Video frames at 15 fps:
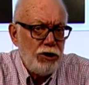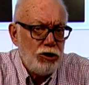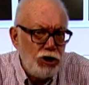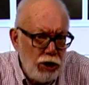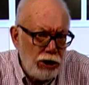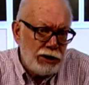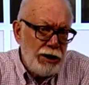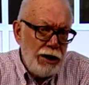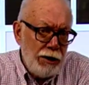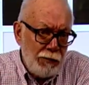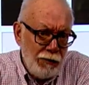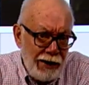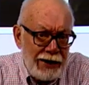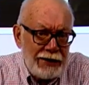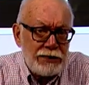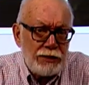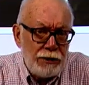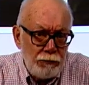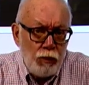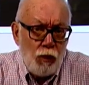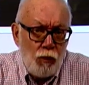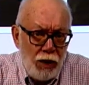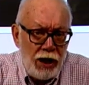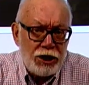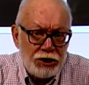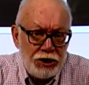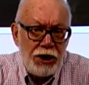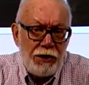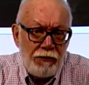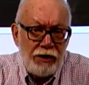Чего заниматься
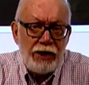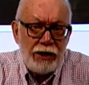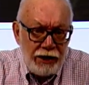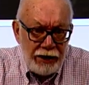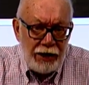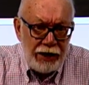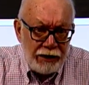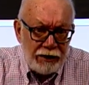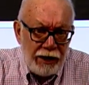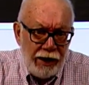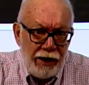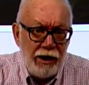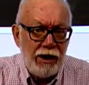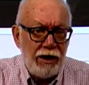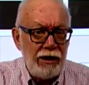бумажной волокитой,